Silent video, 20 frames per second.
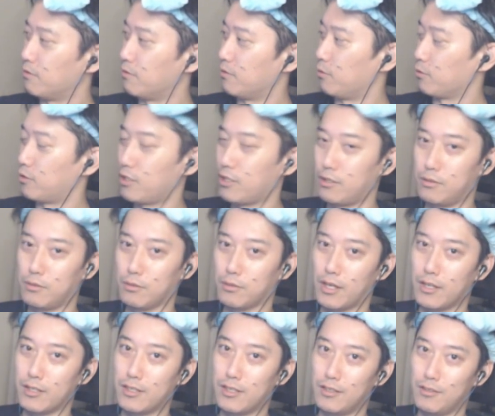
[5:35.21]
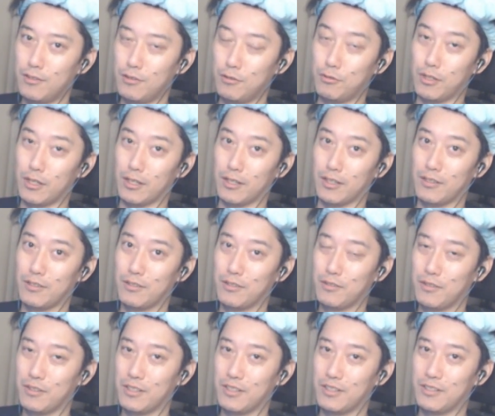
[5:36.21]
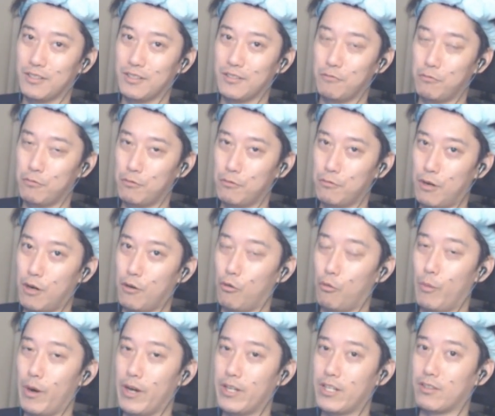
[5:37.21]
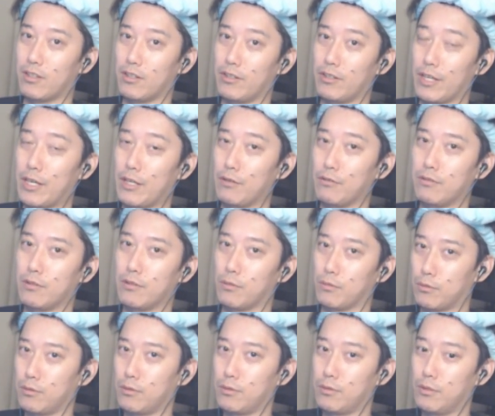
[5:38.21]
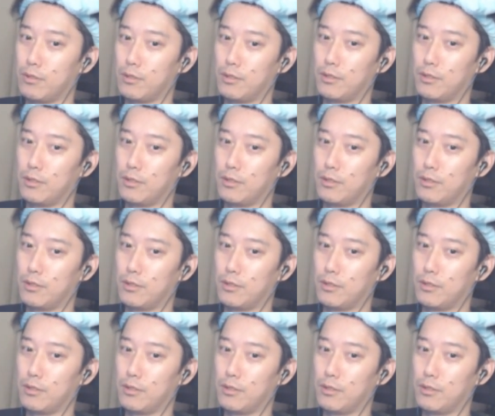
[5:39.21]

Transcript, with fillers: ホテヘルの体験入店はお前だったらできるってこと